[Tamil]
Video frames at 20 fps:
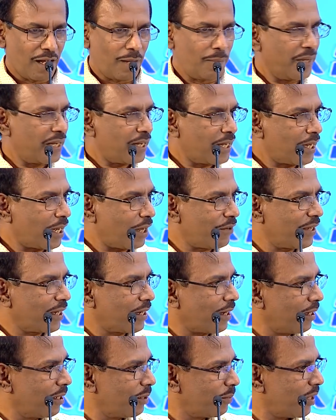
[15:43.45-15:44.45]
அமெரிக்காவை
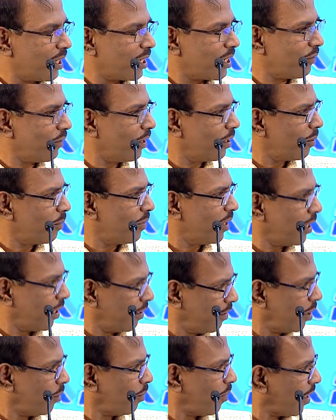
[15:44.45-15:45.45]
கண்டுபிடிக்க வேண்டும் என்று
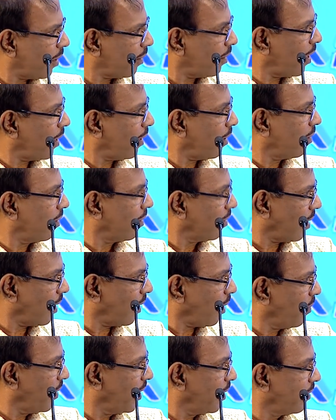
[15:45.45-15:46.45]
எதிர்பார்த்தா
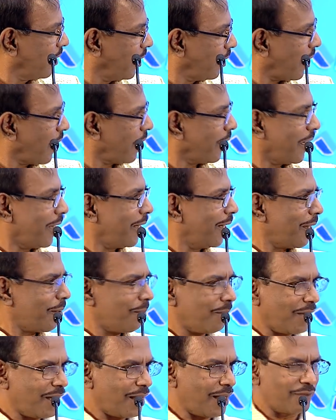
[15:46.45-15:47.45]
கடமையை செய்தார்
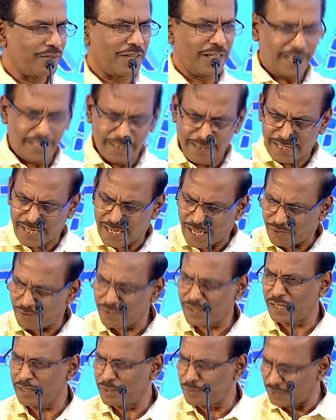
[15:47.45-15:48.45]
எல்லம்மா அவர்
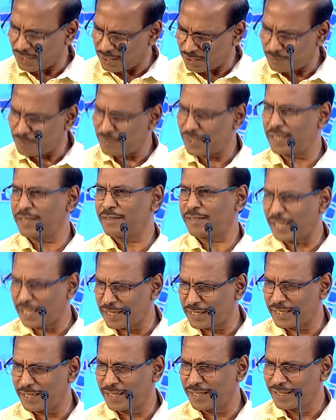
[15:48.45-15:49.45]
இந்தியாவை கண்டுபிடிக்கணும்னு
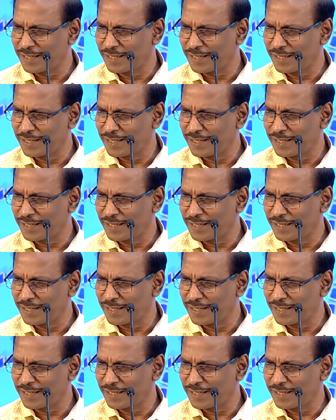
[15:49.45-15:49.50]
நினச்சாரு